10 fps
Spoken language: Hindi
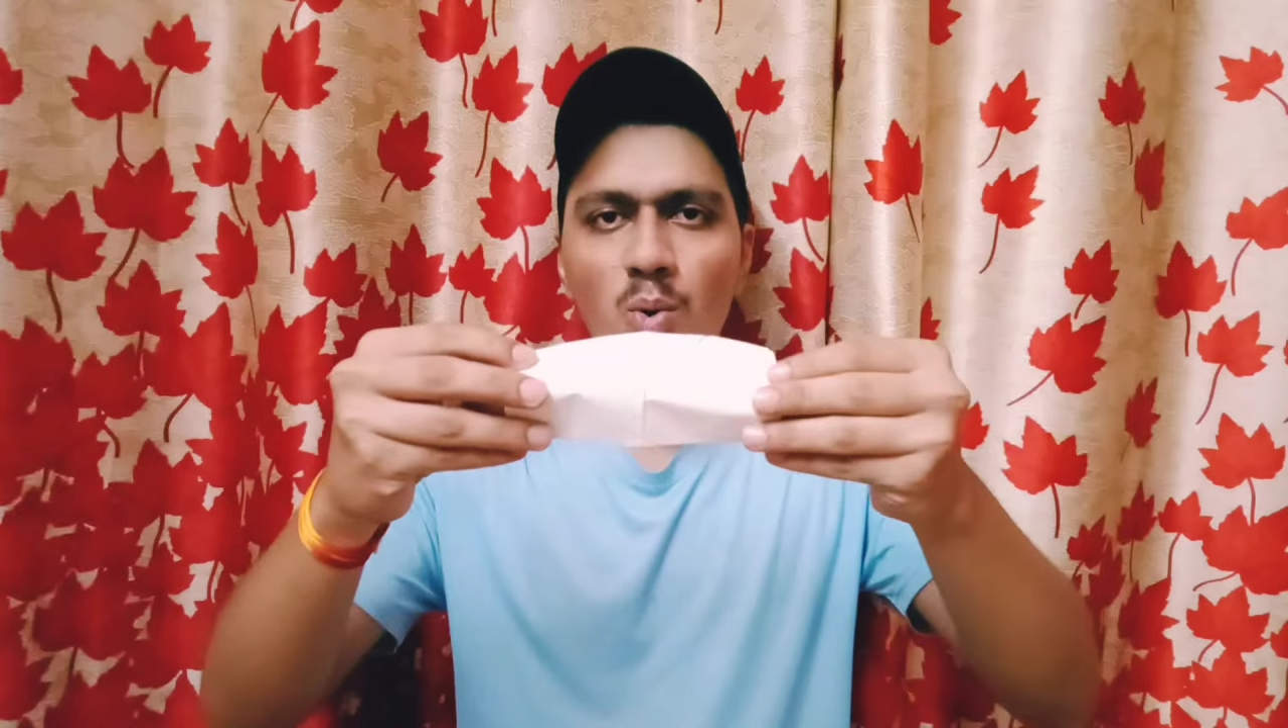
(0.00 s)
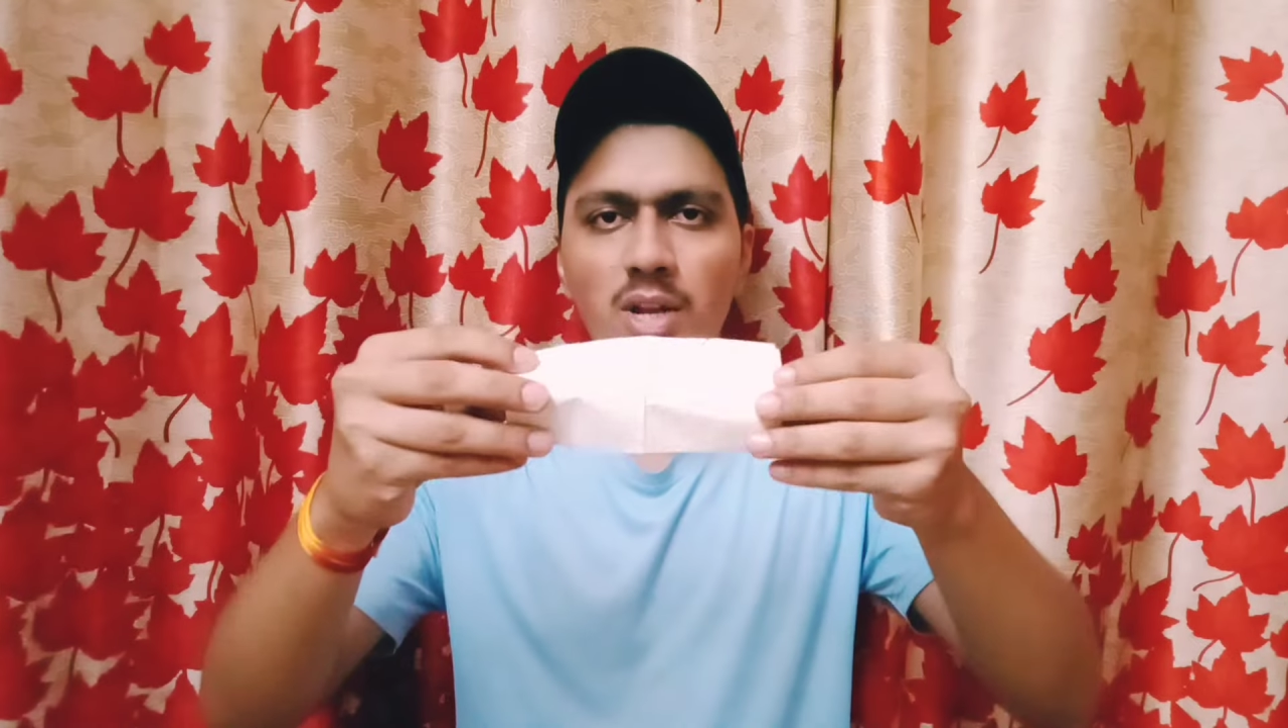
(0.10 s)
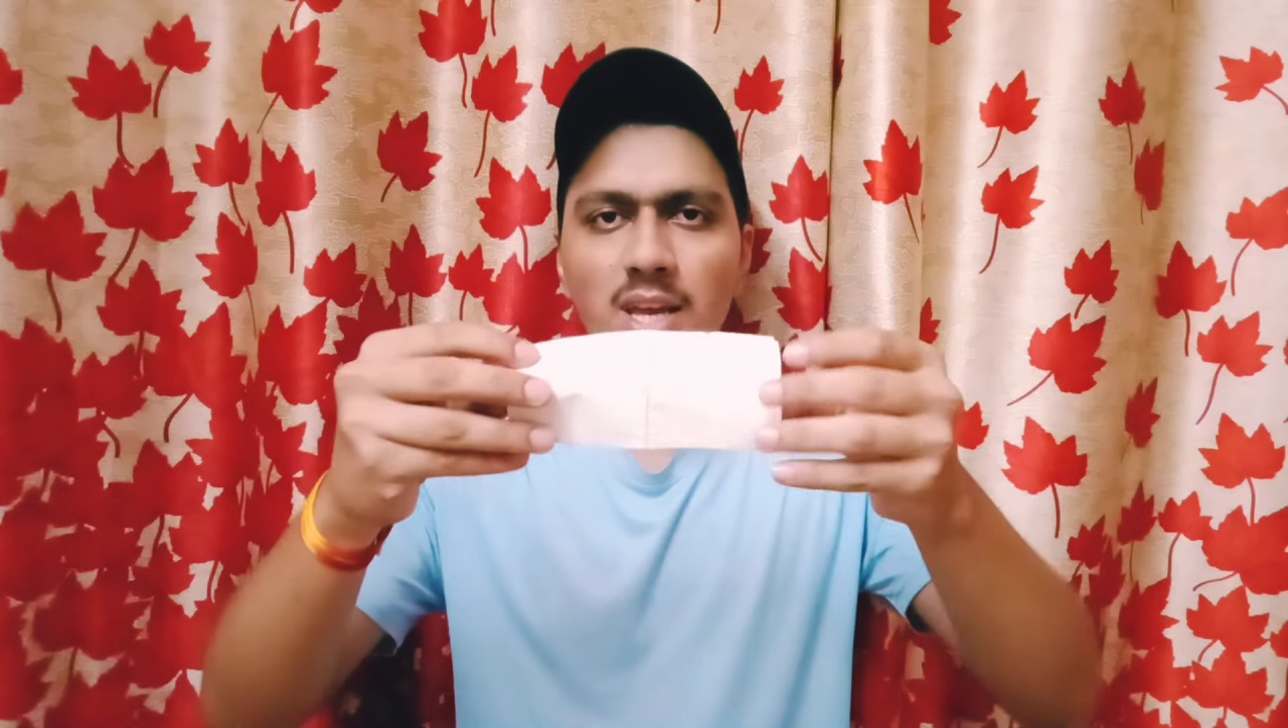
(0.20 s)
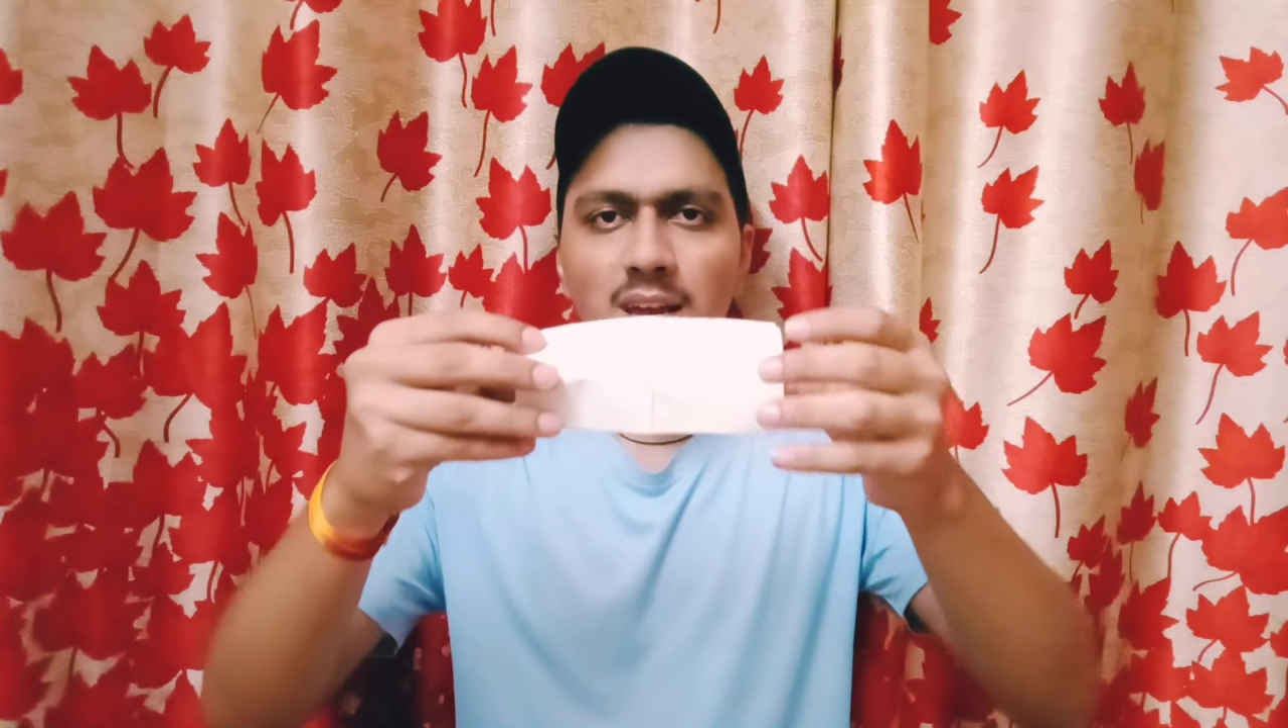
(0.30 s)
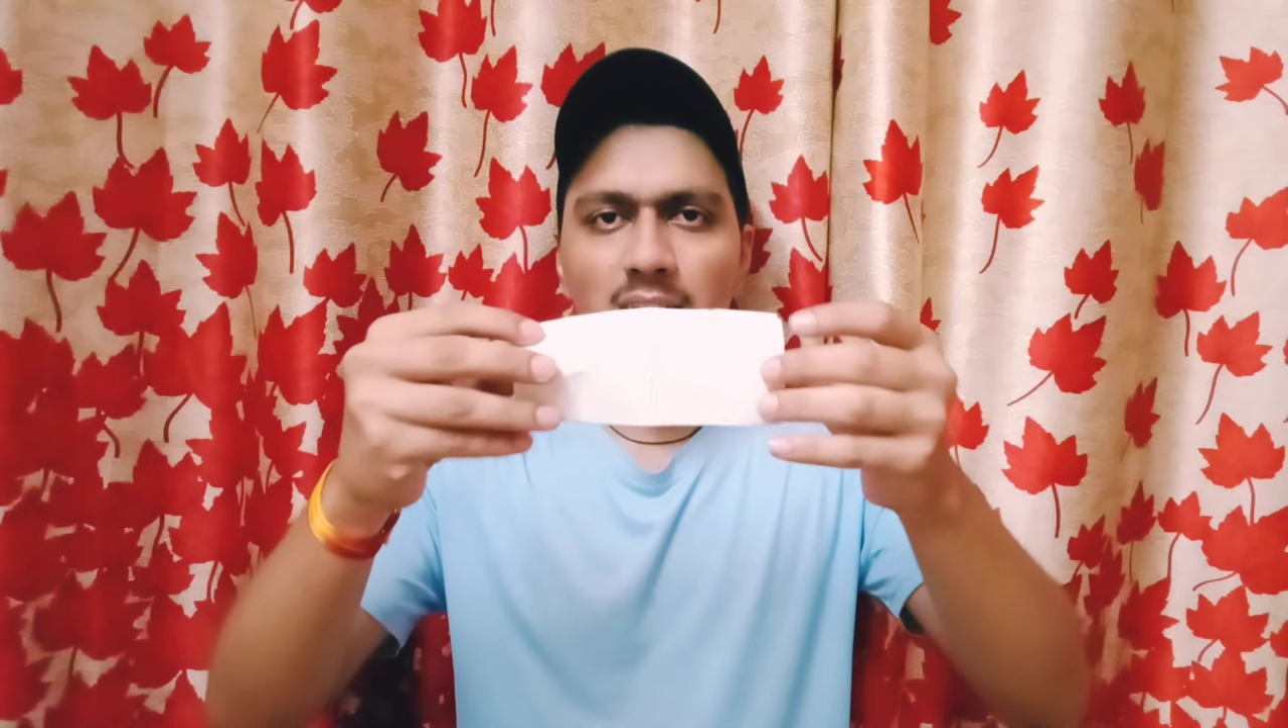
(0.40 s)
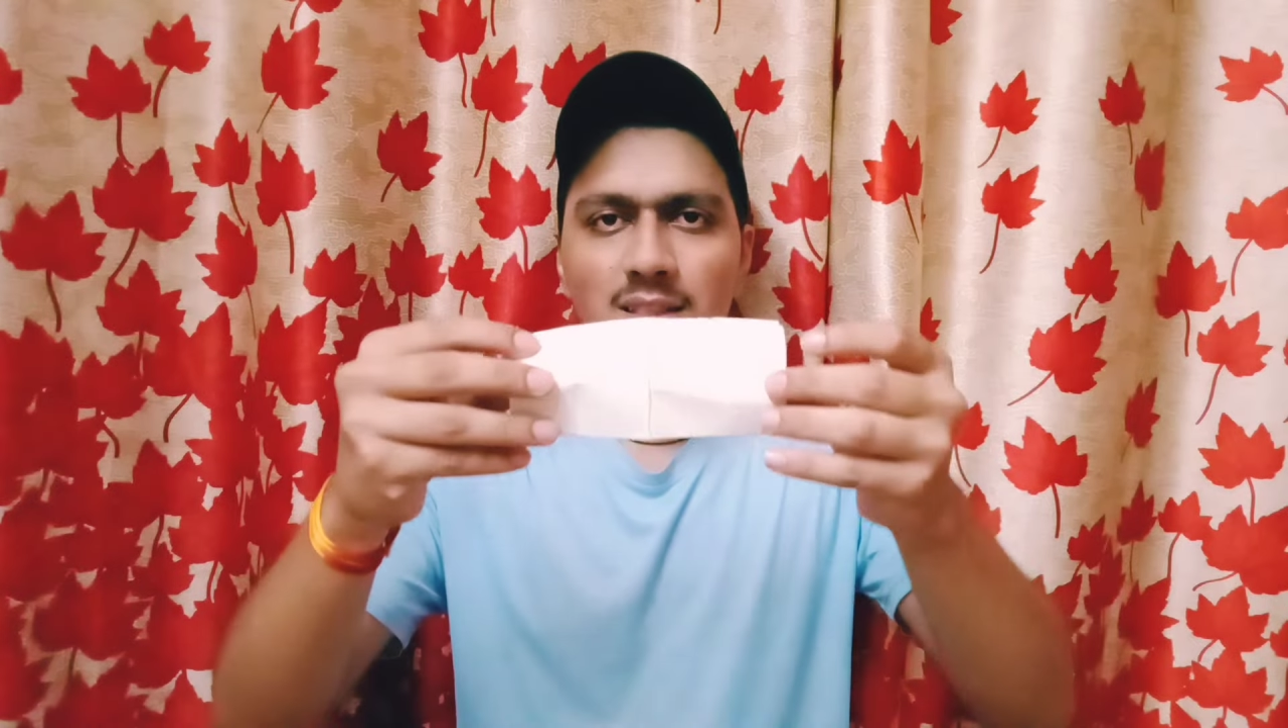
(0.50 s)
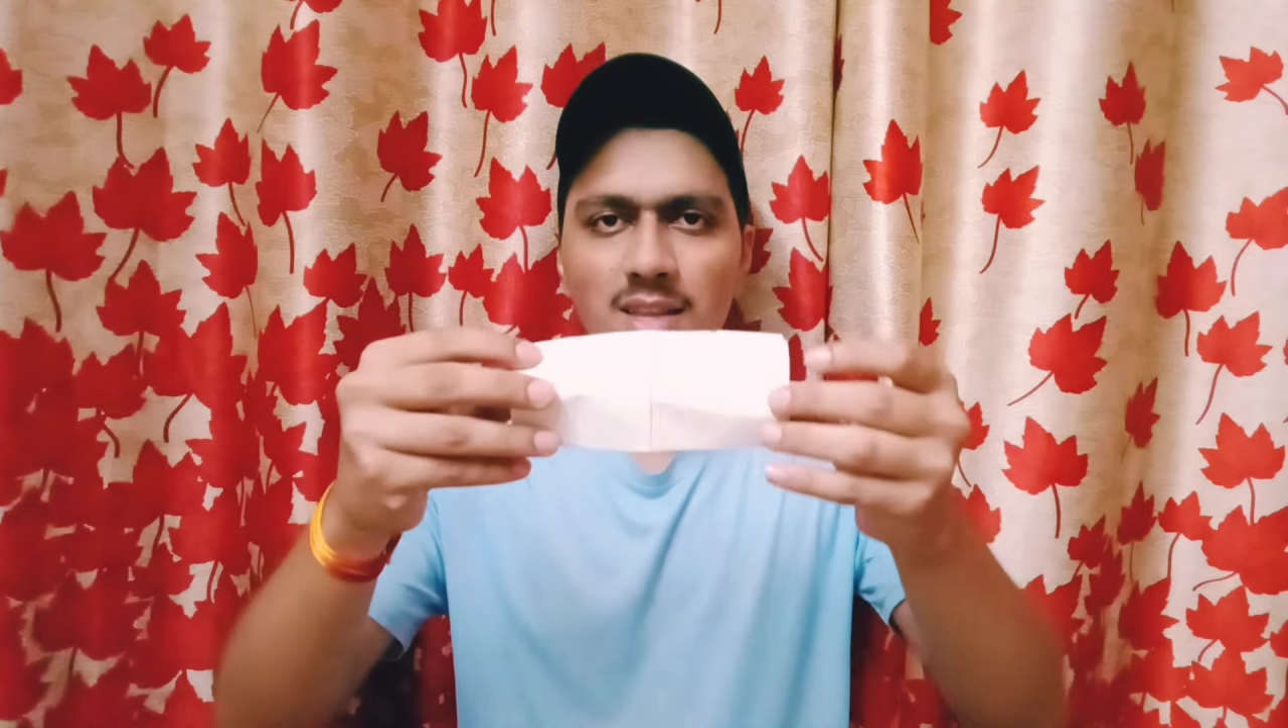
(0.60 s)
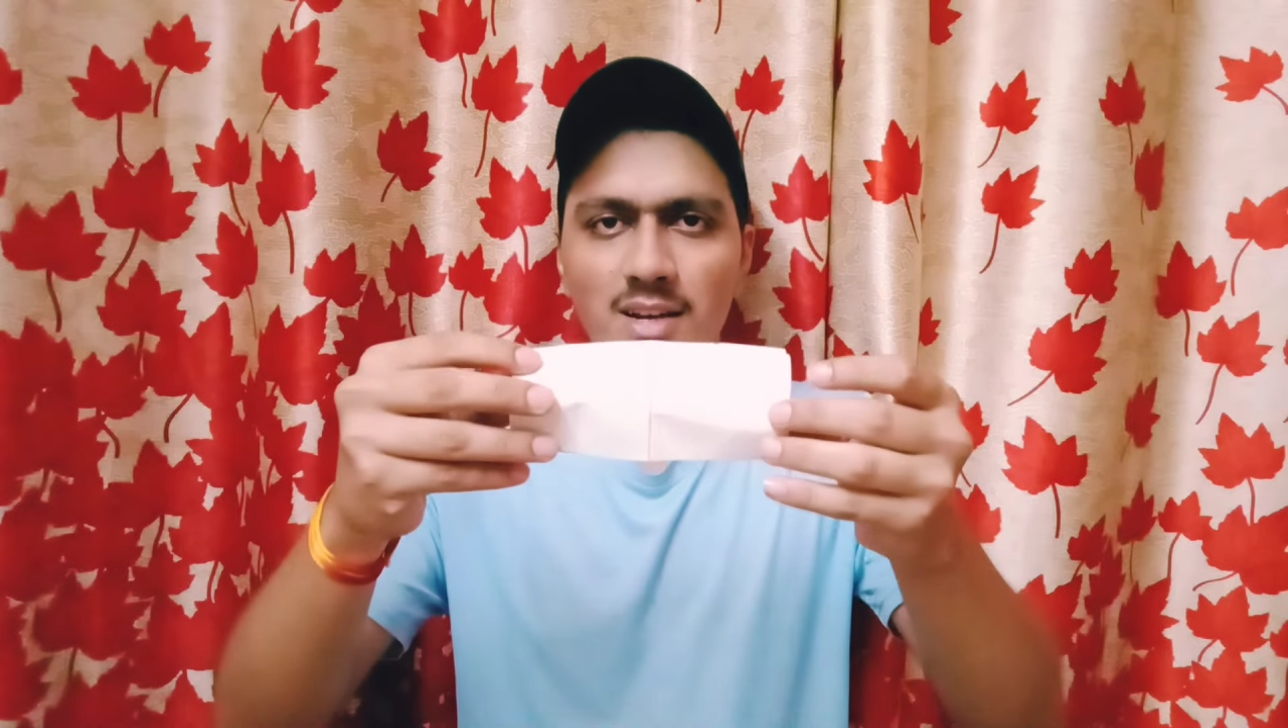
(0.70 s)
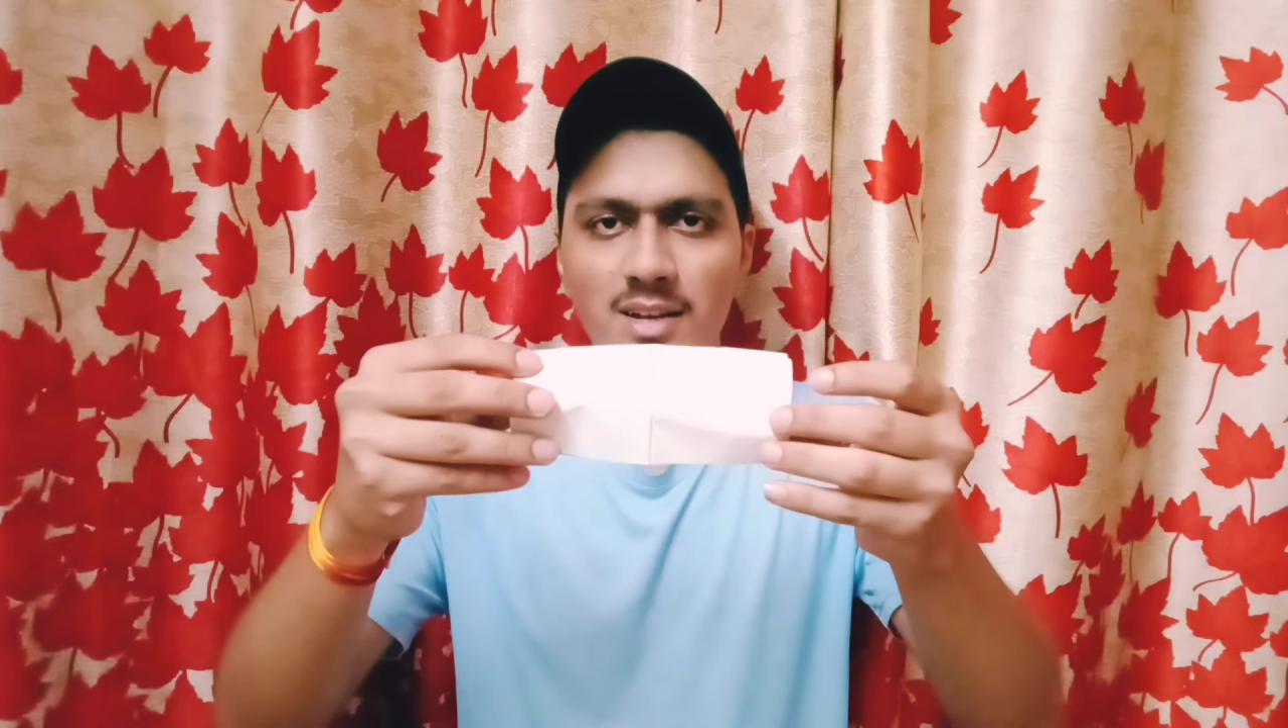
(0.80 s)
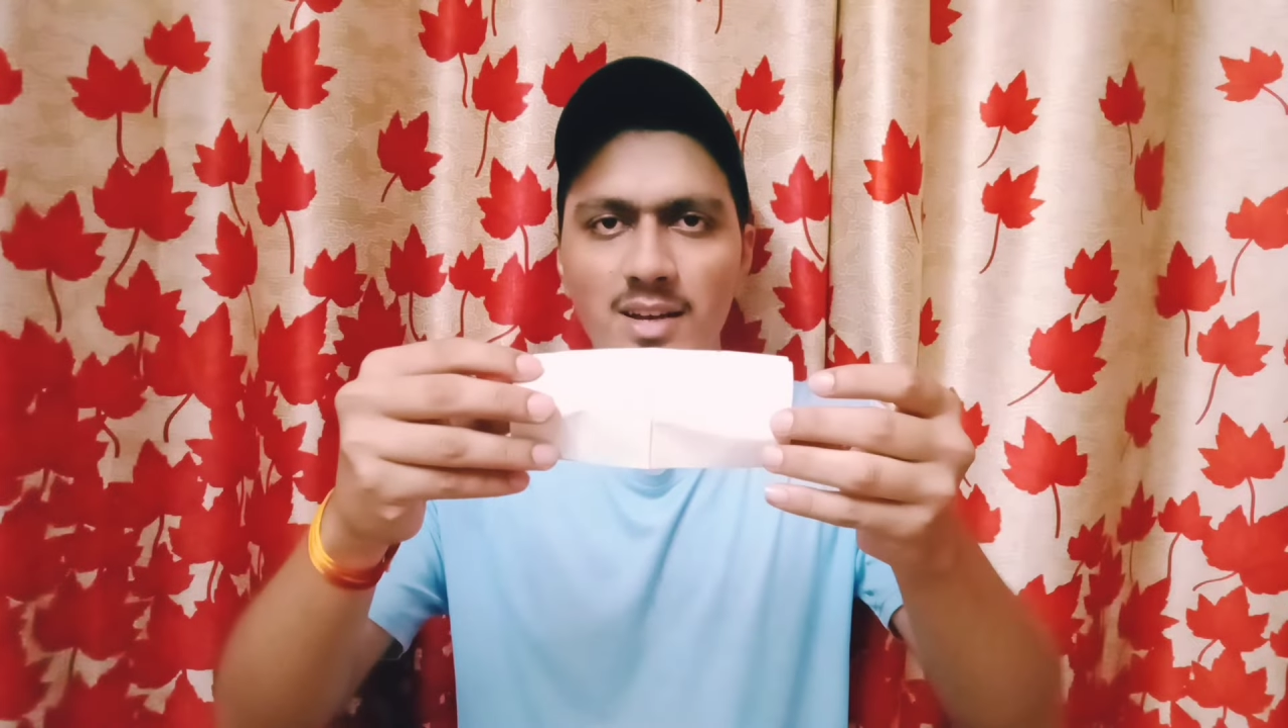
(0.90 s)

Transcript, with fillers: नोट के अंदर